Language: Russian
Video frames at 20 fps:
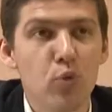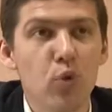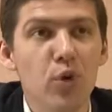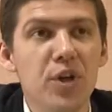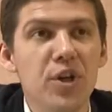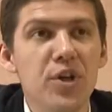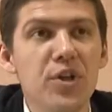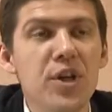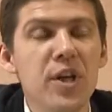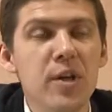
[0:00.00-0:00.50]

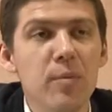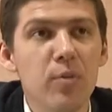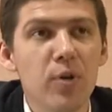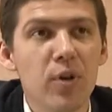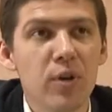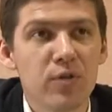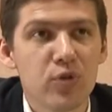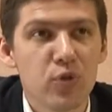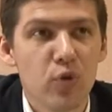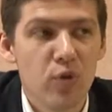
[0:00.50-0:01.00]
много идей
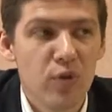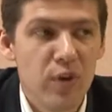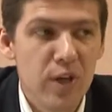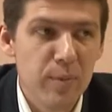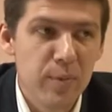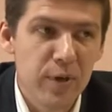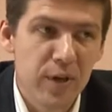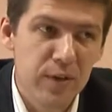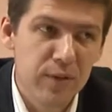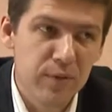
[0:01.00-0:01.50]
было в свое
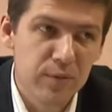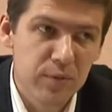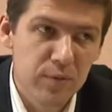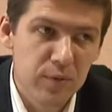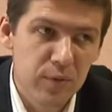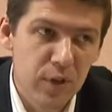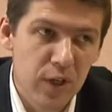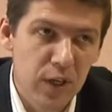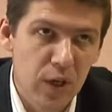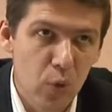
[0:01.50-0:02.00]
время
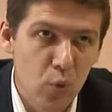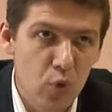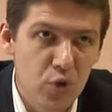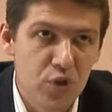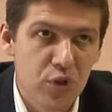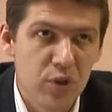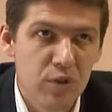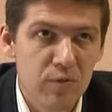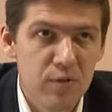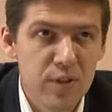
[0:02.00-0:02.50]

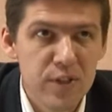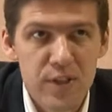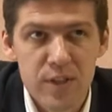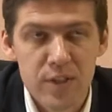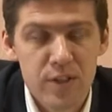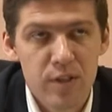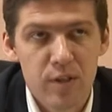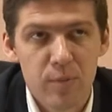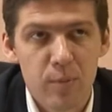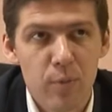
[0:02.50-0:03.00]
хороших
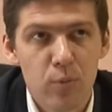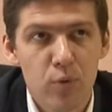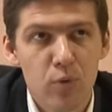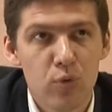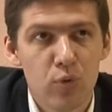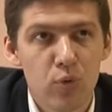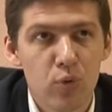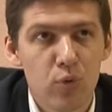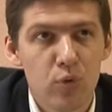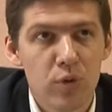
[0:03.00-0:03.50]
высказано по
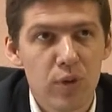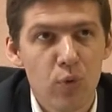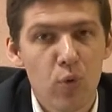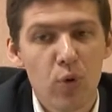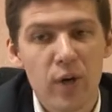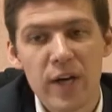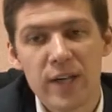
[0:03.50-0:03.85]
поводу того,